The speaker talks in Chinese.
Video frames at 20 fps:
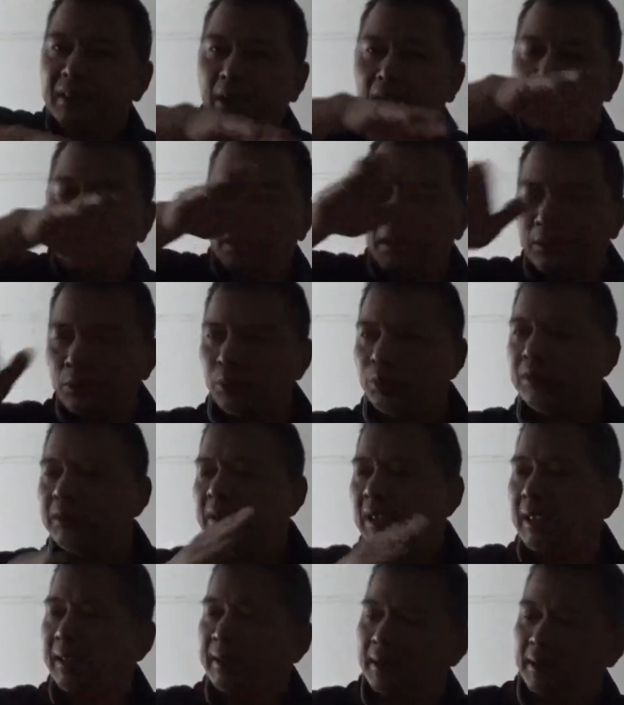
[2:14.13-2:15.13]
呃，凸
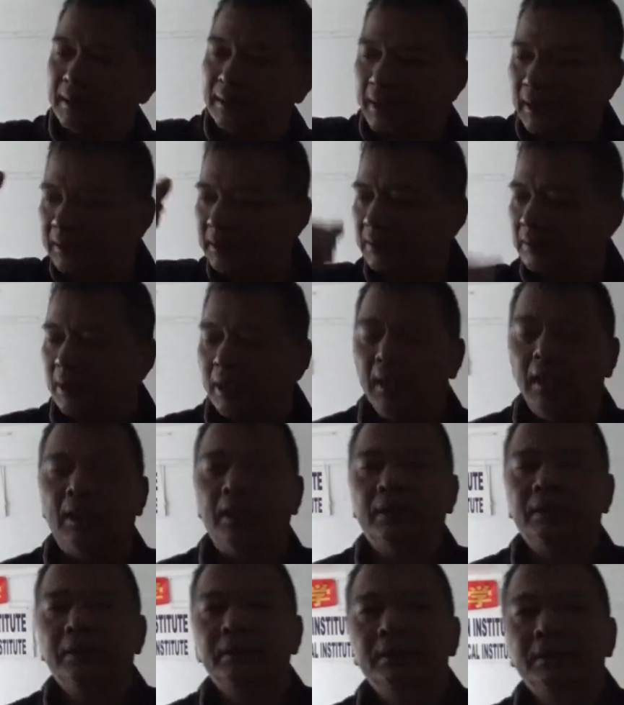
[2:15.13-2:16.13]
起来的那种
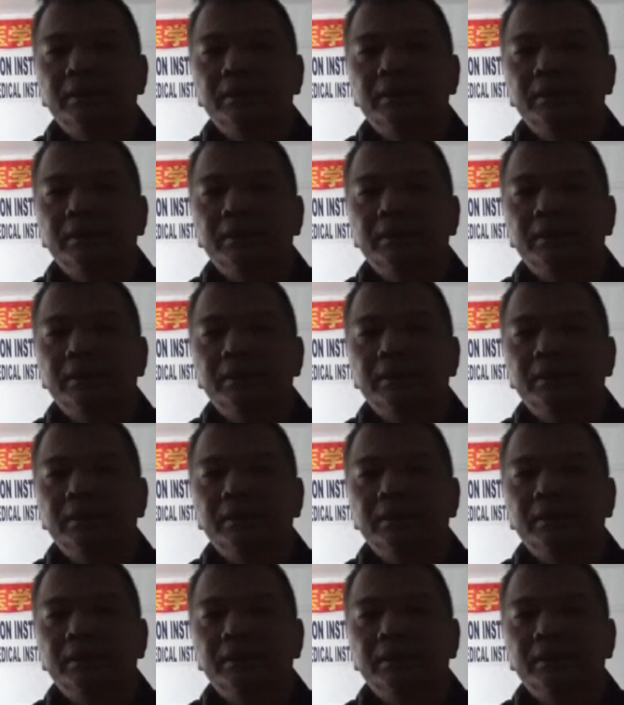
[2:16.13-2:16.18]
啊。